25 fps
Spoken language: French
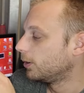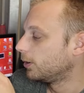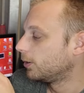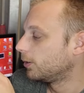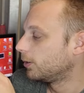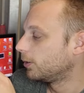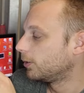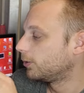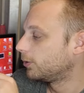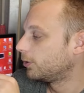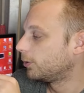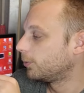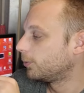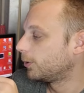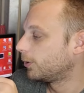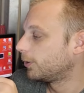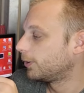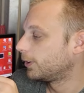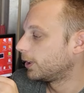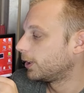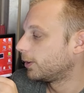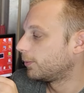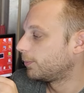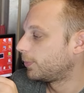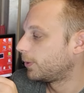
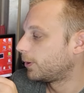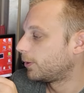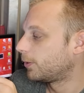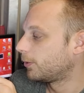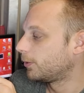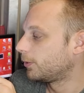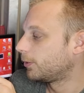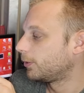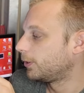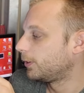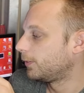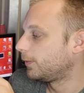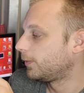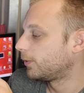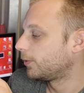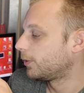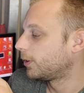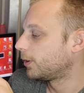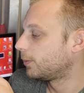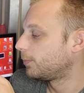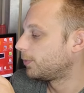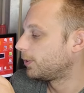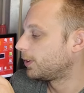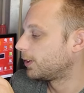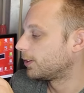demande à un parent de
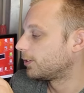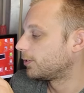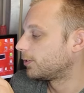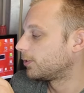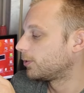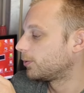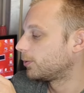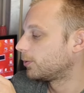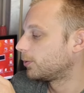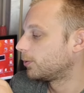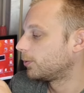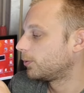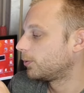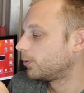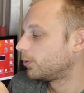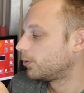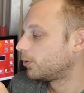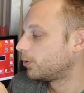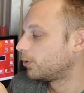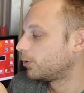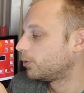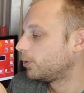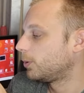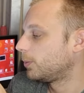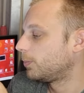déverrouiller l'application donc
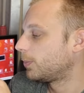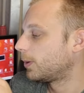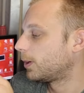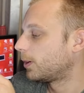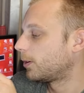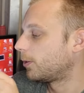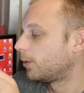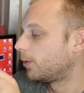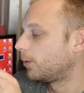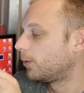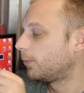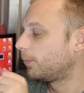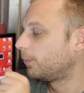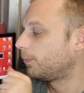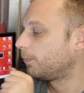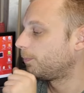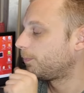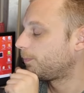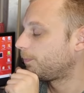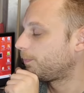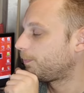je suis parent